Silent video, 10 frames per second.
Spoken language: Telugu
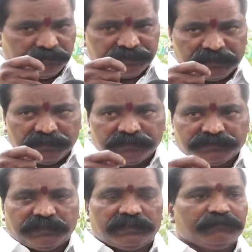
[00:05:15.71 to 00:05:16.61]
మరి
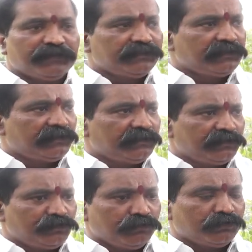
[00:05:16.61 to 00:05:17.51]
చాలామంది
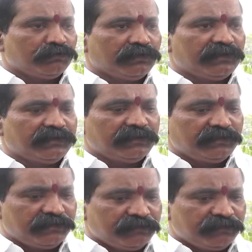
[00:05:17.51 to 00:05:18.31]
యువకులు కానీ